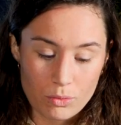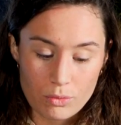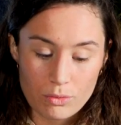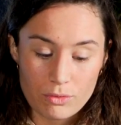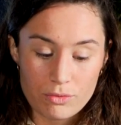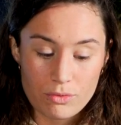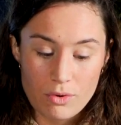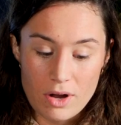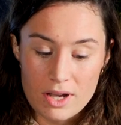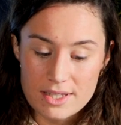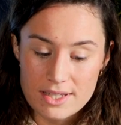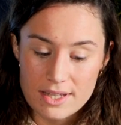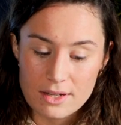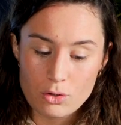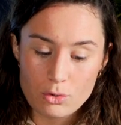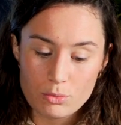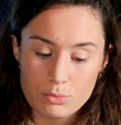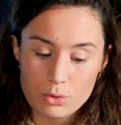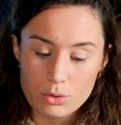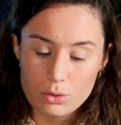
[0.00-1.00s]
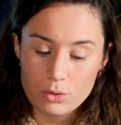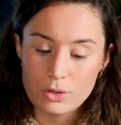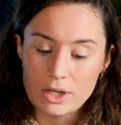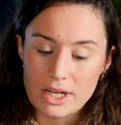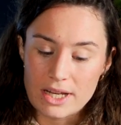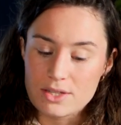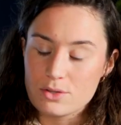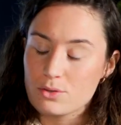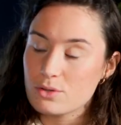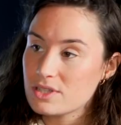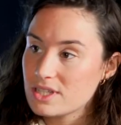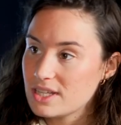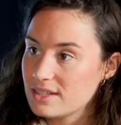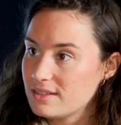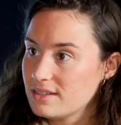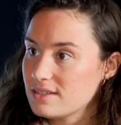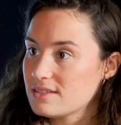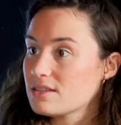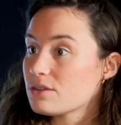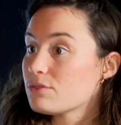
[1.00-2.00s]
on, le voit, c'est que le bureau et la
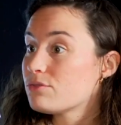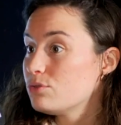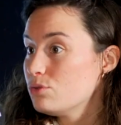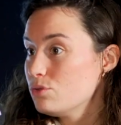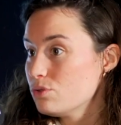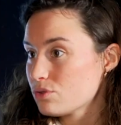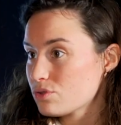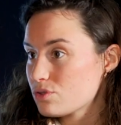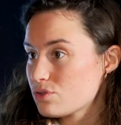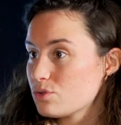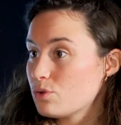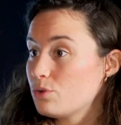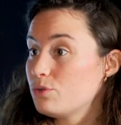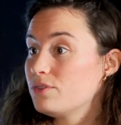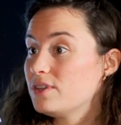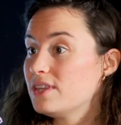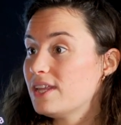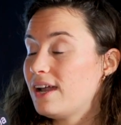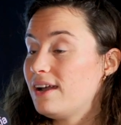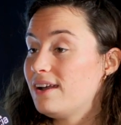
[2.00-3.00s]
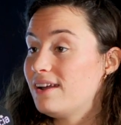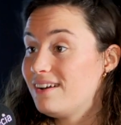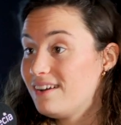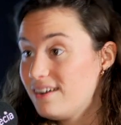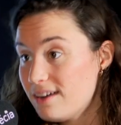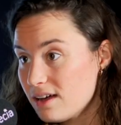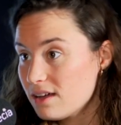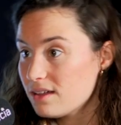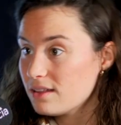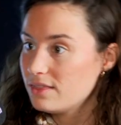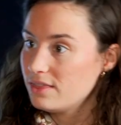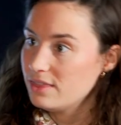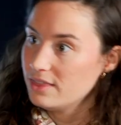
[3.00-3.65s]
société s'influencent au final l'un